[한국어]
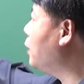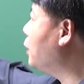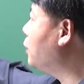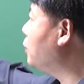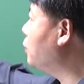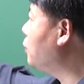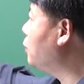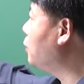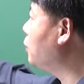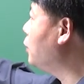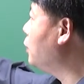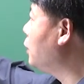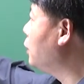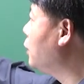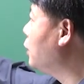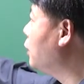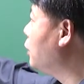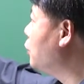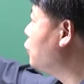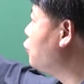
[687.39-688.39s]
바로
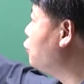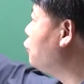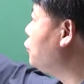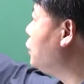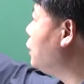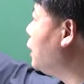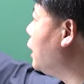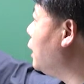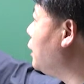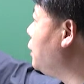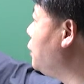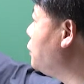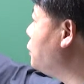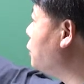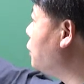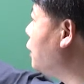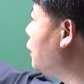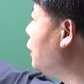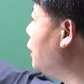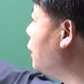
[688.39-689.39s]
주기가
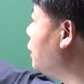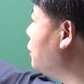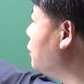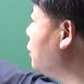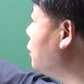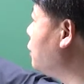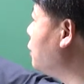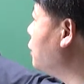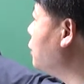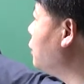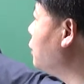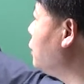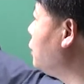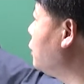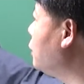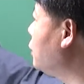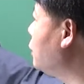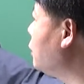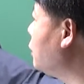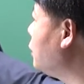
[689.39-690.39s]
일정하다는
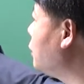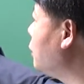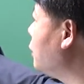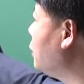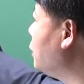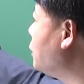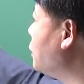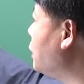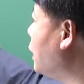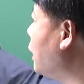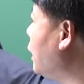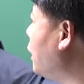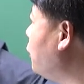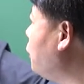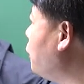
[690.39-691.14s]
거는 자